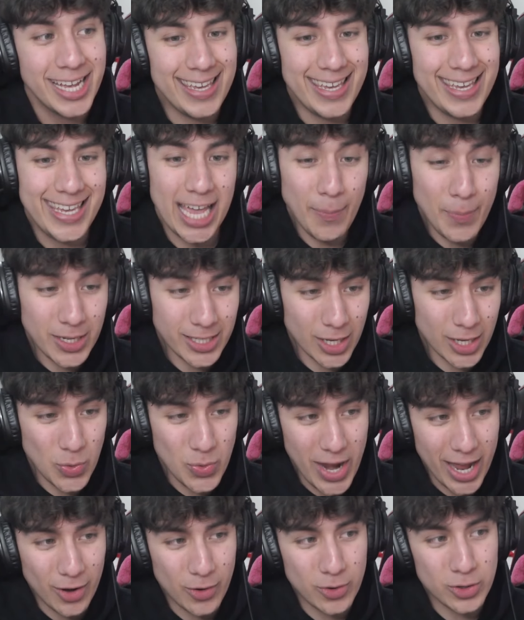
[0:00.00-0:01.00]
y ha pasado
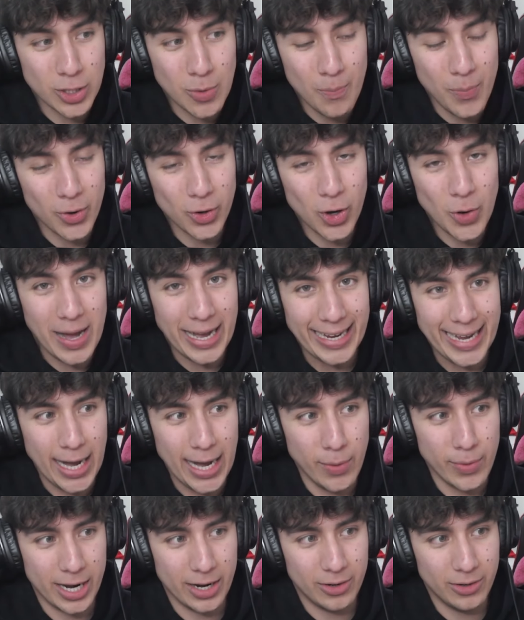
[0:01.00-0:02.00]
una cosa un poco
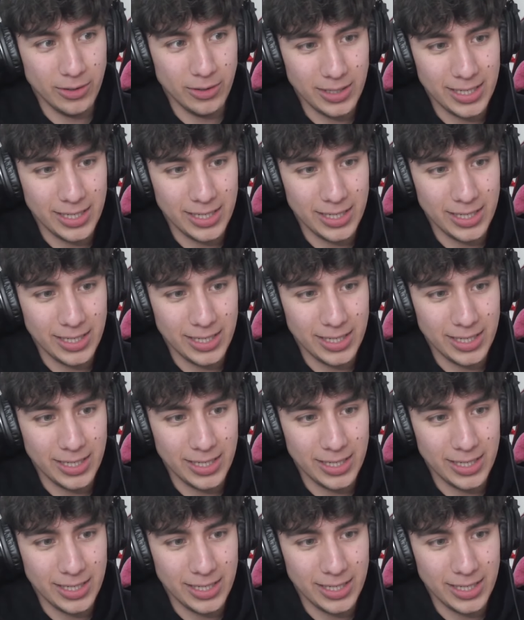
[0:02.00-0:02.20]
macabra, ¿no?